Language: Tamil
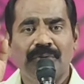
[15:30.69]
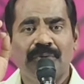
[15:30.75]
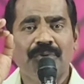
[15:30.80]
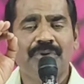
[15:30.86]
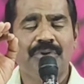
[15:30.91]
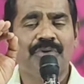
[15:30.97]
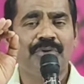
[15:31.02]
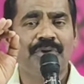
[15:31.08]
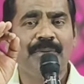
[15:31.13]

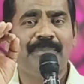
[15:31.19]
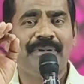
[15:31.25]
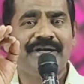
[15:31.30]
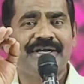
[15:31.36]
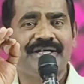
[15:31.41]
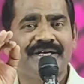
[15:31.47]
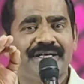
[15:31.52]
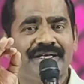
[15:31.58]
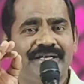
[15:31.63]
ஒரு
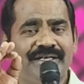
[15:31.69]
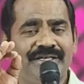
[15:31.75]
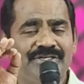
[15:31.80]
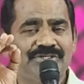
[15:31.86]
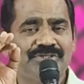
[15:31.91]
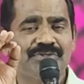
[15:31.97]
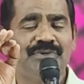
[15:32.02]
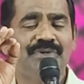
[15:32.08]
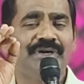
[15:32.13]
குறிப்பிட்ட
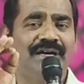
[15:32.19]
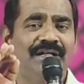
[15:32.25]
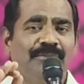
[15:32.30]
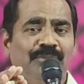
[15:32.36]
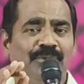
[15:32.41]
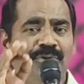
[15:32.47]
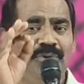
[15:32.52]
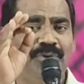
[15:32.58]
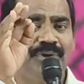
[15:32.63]
சூழ்நிலை
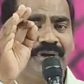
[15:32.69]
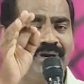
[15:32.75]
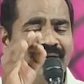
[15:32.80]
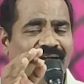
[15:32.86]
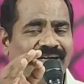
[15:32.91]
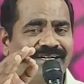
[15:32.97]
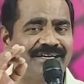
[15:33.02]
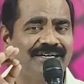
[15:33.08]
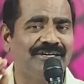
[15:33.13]
மூன்று
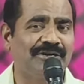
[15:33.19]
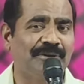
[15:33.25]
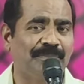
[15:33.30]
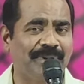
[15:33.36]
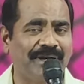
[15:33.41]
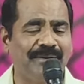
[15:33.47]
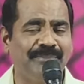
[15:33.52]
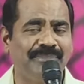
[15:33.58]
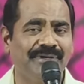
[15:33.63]
நாட்களுக்கு
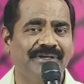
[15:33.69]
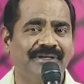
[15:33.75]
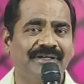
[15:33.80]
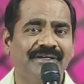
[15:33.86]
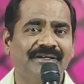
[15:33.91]
பின்பு